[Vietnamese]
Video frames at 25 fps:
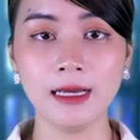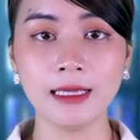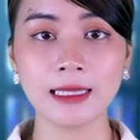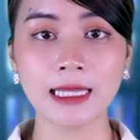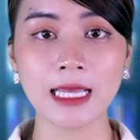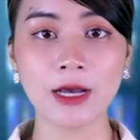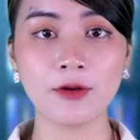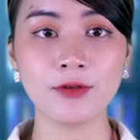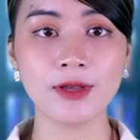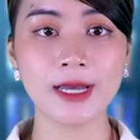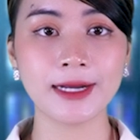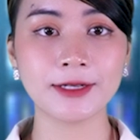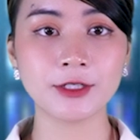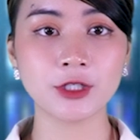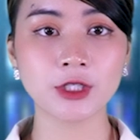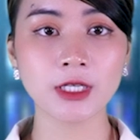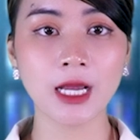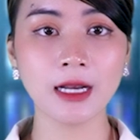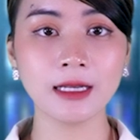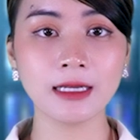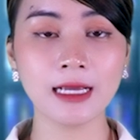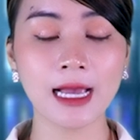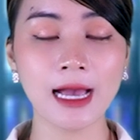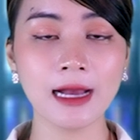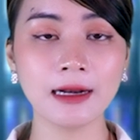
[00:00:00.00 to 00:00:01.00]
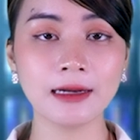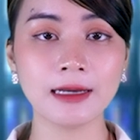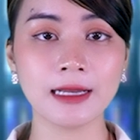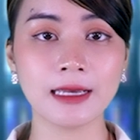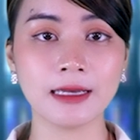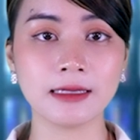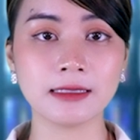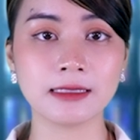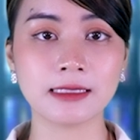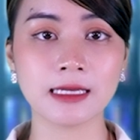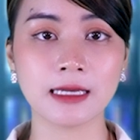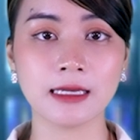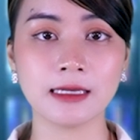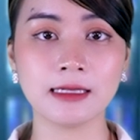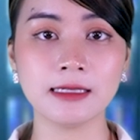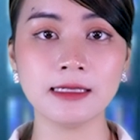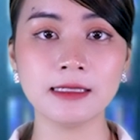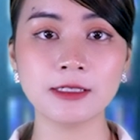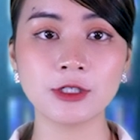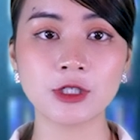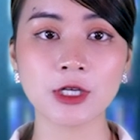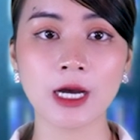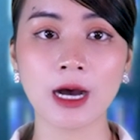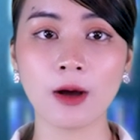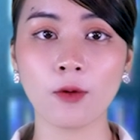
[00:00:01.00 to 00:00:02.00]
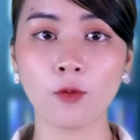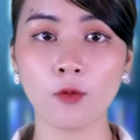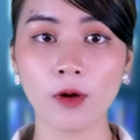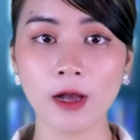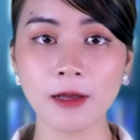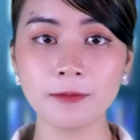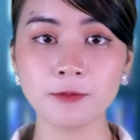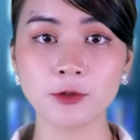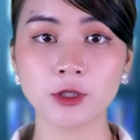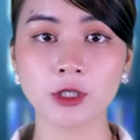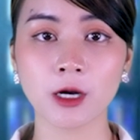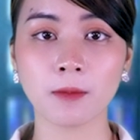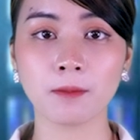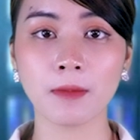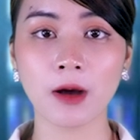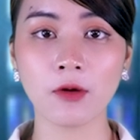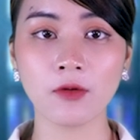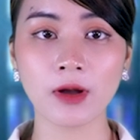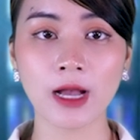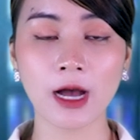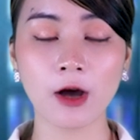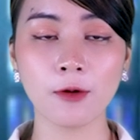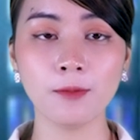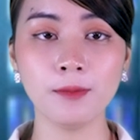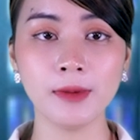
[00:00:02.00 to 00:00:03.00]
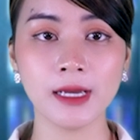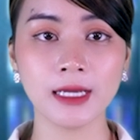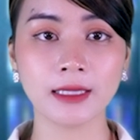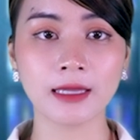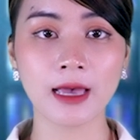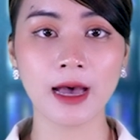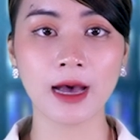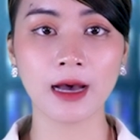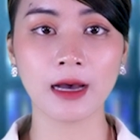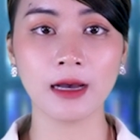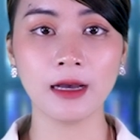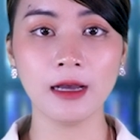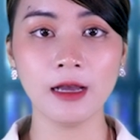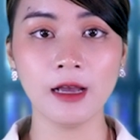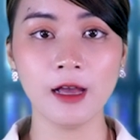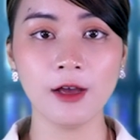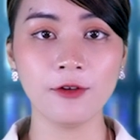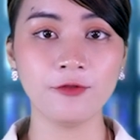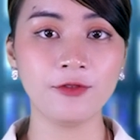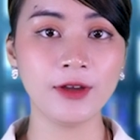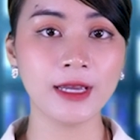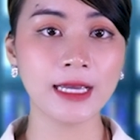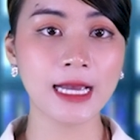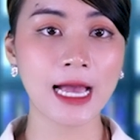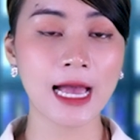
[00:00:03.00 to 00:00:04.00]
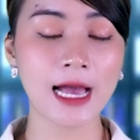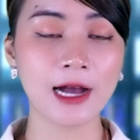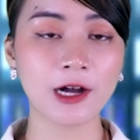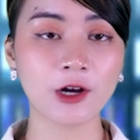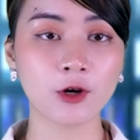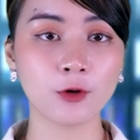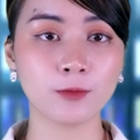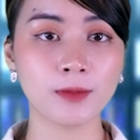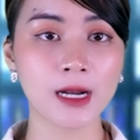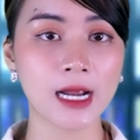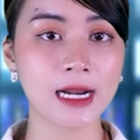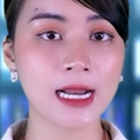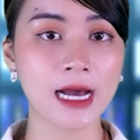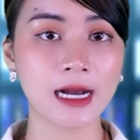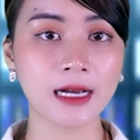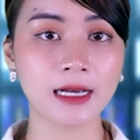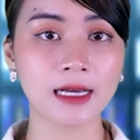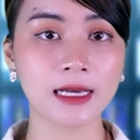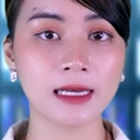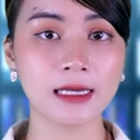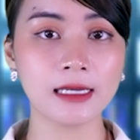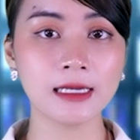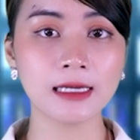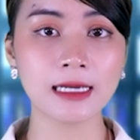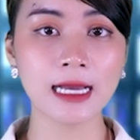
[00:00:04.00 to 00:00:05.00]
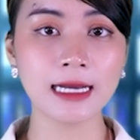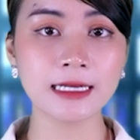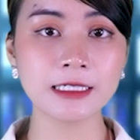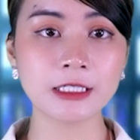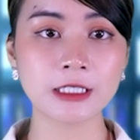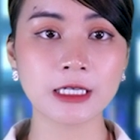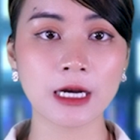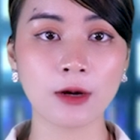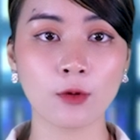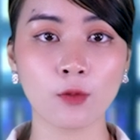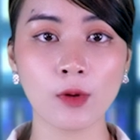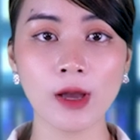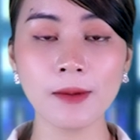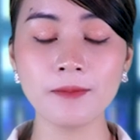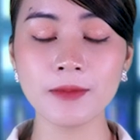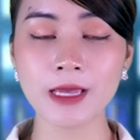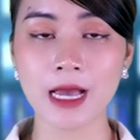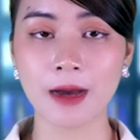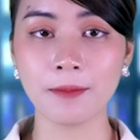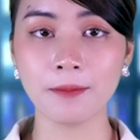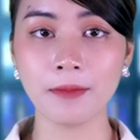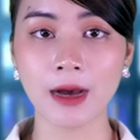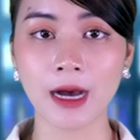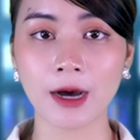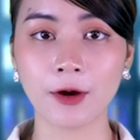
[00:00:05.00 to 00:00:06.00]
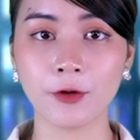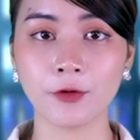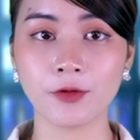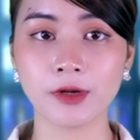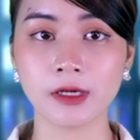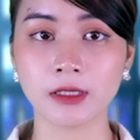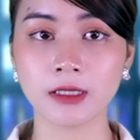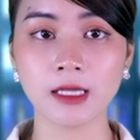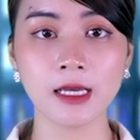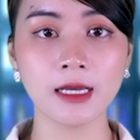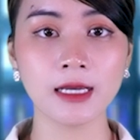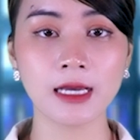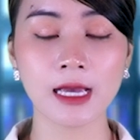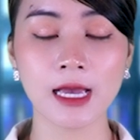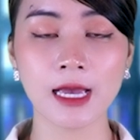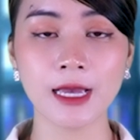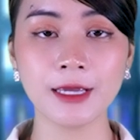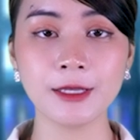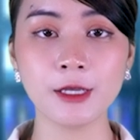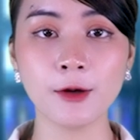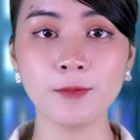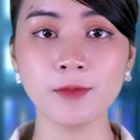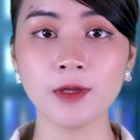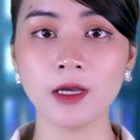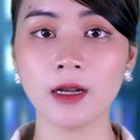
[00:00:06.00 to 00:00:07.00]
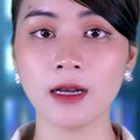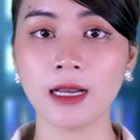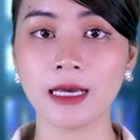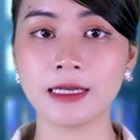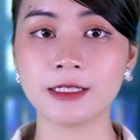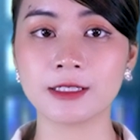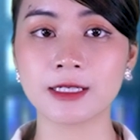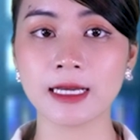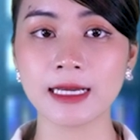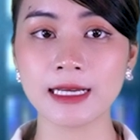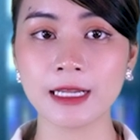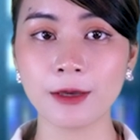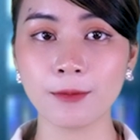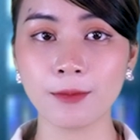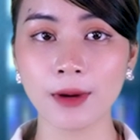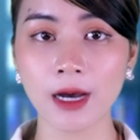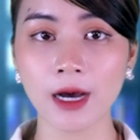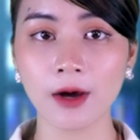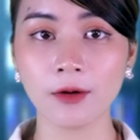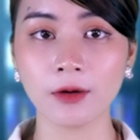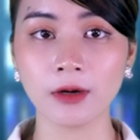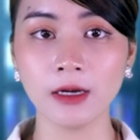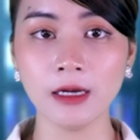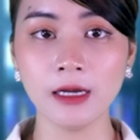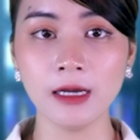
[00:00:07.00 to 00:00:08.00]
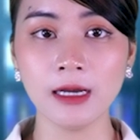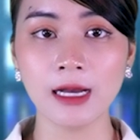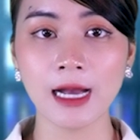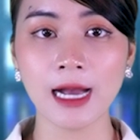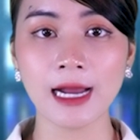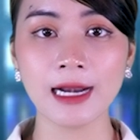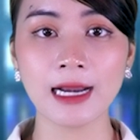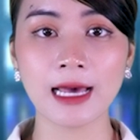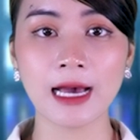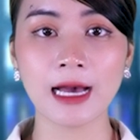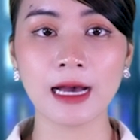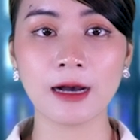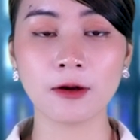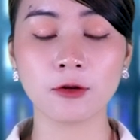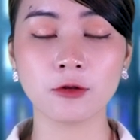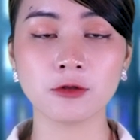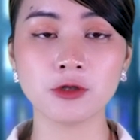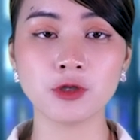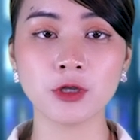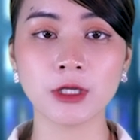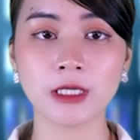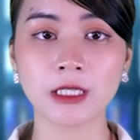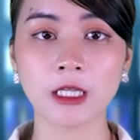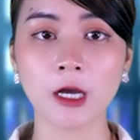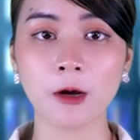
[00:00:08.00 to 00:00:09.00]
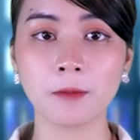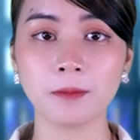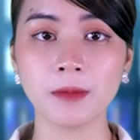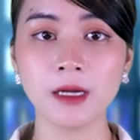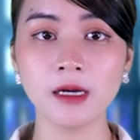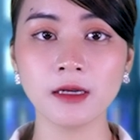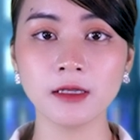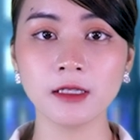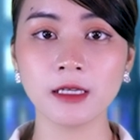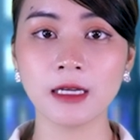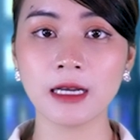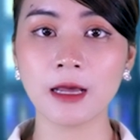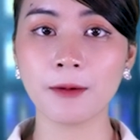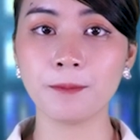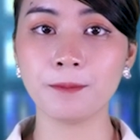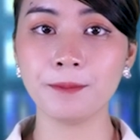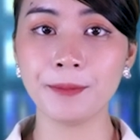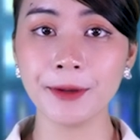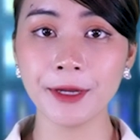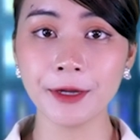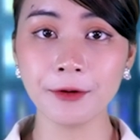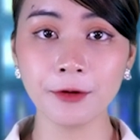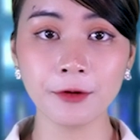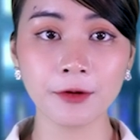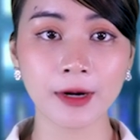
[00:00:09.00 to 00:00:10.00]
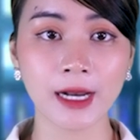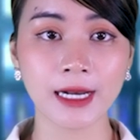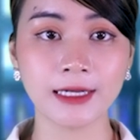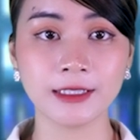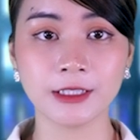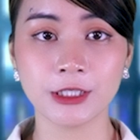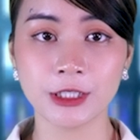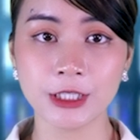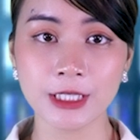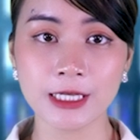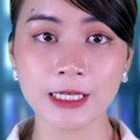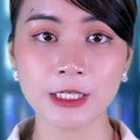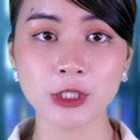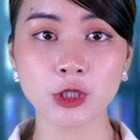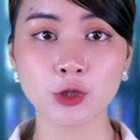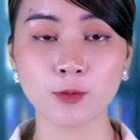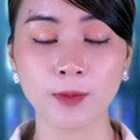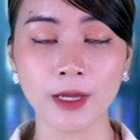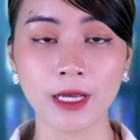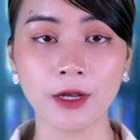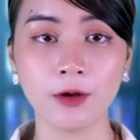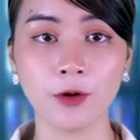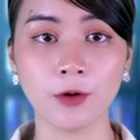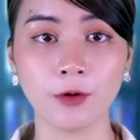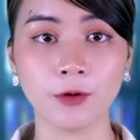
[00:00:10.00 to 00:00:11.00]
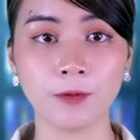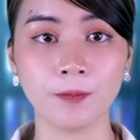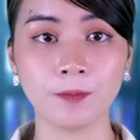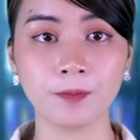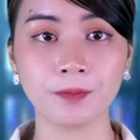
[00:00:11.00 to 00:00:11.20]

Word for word: Theo danh sách các địa chỉ trang web trong báo cáo Meta, phía Nga cũng đã đăng ký các trang web giả mạo được thiết kế giống như là Daily Mail hay là của truyền thông Đức như là Bild and Der Spiegel.